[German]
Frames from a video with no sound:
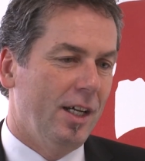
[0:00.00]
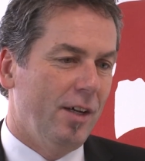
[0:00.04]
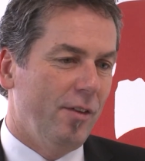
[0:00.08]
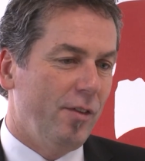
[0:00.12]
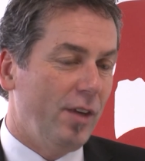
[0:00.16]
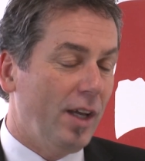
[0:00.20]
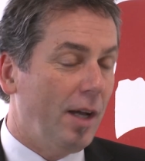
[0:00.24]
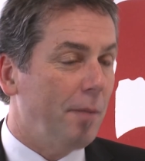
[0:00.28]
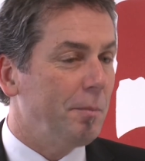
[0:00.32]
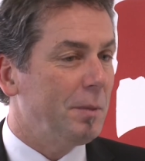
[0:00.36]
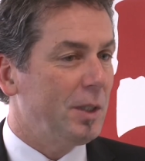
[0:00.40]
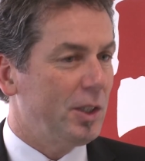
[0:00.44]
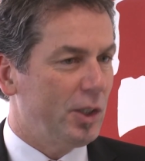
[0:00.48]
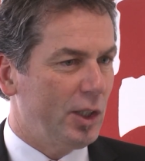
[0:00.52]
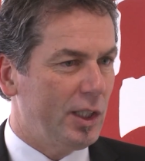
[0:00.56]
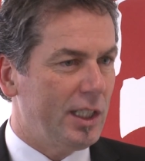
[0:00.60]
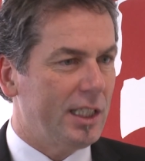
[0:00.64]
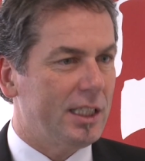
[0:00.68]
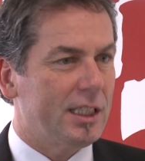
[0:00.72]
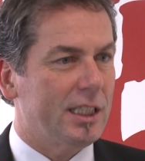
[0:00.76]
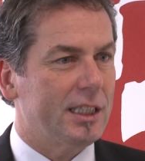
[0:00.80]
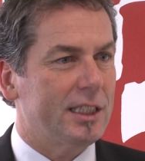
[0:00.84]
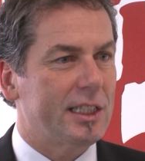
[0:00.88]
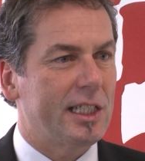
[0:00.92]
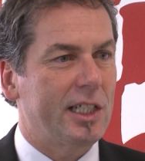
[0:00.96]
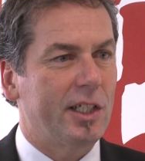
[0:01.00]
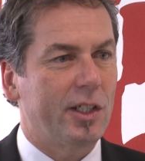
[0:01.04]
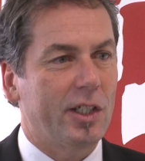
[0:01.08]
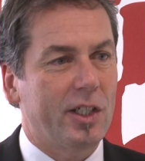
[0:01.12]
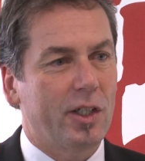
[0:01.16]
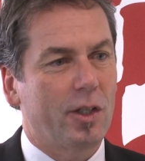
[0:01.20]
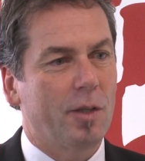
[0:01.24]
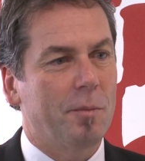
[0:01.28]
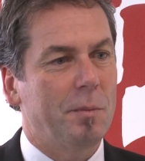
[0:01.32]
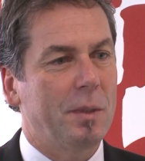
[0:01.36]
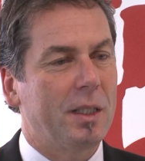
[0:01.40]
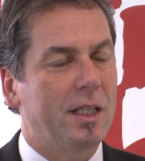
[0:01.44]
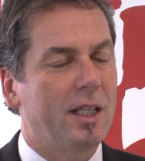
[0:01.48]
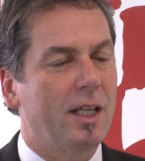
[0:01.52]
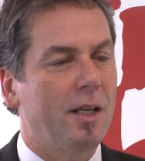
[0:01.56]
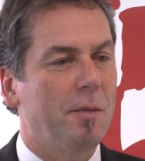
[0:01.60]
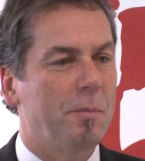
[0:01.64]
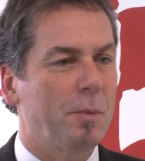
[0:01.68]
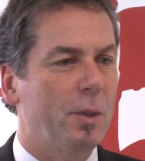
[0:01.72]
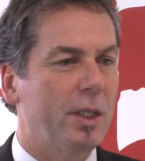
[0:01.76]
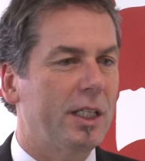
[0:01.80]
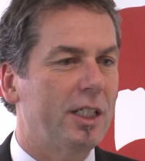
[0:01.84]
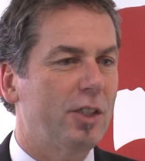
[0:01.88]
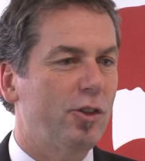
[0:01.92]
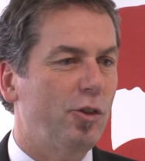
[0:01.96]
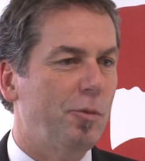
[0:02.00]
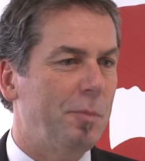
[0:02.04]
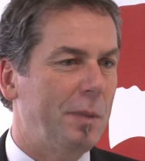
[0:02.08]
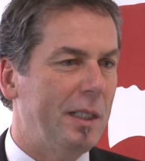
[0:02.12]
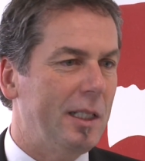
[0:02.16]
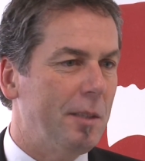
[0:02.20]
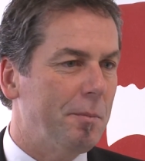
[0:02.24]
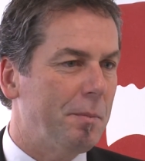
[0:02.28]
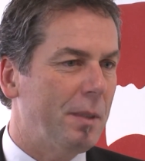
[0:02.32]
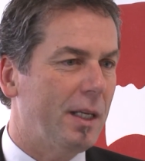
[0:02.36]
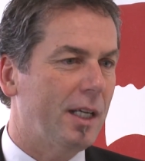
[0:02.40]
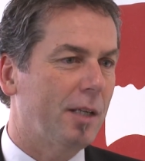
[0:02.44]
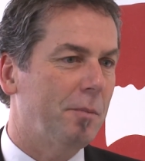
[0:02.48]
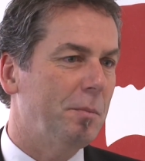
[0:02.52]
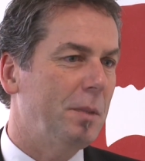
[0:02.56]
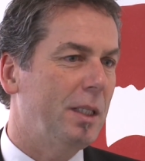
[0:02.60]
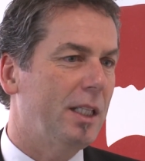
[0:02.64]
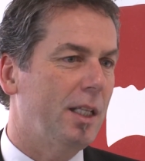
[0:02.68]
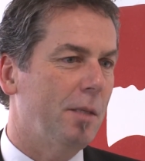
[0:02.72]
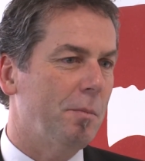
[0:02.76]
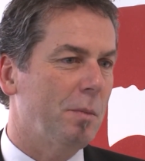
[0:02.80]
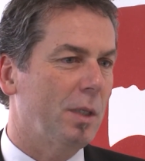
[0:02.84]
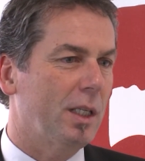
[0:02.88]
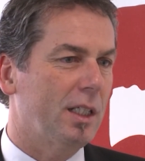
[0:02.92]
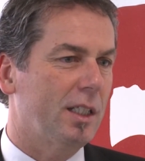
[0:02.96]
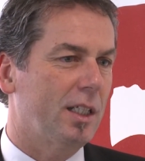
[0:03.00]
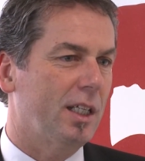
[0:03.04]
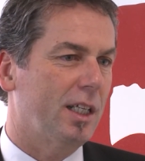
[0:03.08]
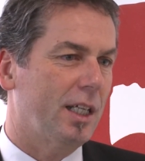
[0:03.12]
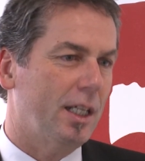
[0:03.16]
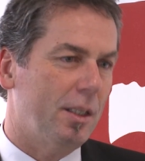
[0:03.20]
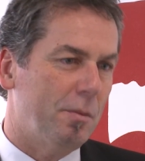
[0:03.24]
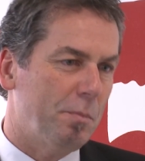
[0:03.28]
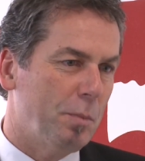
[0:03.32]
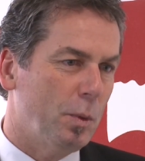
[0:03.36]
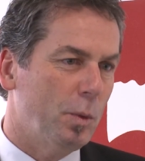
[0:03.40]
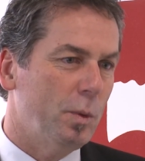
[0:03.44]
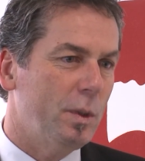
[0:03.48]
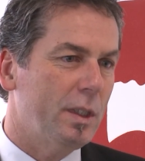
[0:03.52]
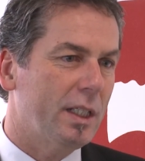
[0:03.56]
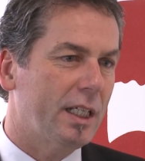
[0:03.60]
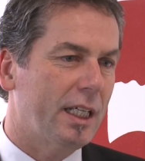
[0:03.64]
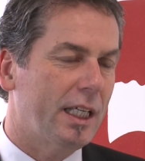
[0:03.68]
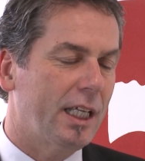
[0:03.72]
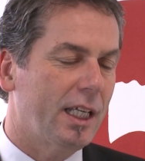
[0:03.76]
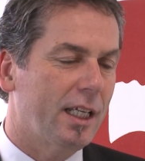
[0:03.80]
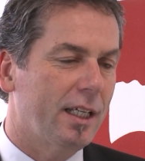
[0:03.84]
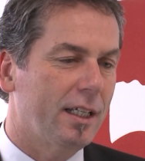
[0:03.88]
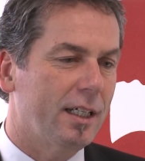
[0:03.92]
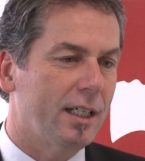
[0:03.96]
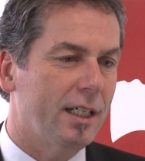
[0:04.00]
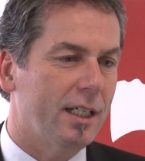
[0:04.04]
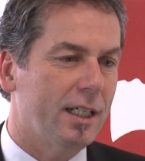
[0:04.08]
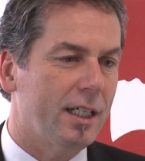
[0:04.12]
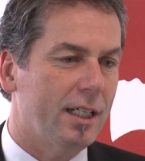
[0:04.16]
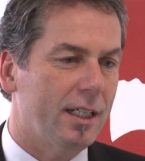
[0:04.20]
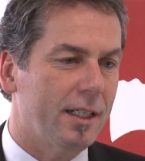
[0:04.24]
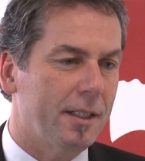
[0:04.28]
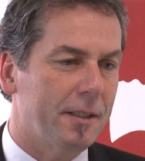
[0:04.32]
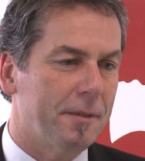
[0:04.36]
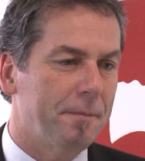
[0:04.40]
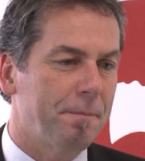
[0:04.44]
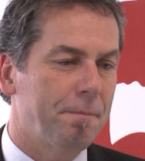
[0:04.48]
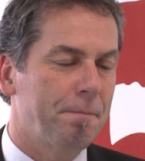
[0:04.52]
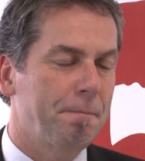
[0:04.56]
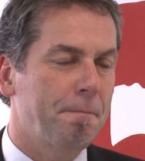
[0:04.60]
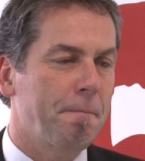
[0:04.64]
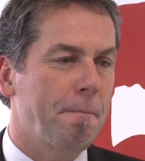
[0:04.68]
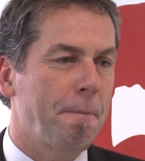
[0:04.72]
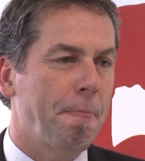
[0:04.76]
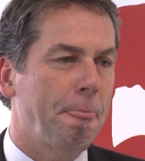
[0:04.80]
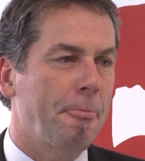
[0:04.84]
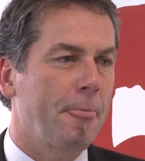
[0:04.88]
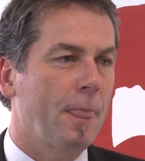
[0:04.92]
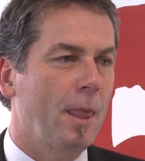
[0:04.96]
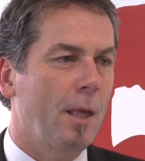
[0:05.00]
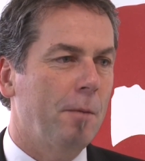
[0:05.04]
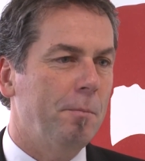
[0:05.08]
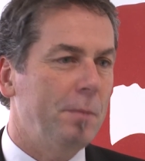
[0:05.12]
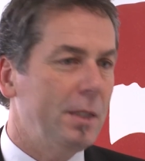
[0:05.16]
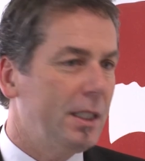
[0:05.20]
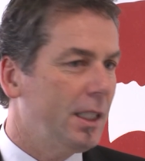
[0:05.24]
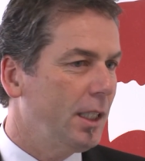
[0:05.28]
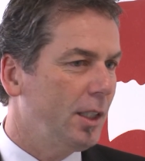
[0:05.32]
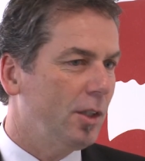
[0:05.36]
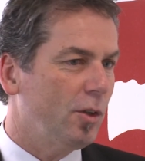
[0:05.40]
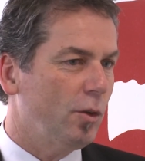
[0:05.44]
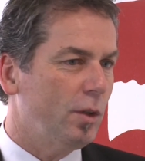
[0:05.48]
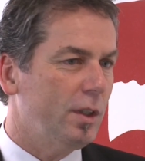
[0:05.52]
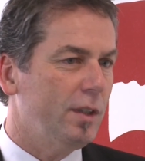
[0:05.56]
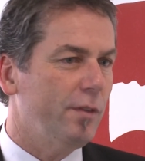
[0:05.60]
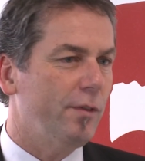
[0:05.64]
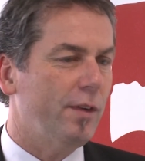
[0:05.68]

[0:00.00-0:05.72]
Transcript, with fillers: Wir haben natürlich das Glück mit Projekt Spielberg, mit dem Red Bull Ring, äh, mit den tollen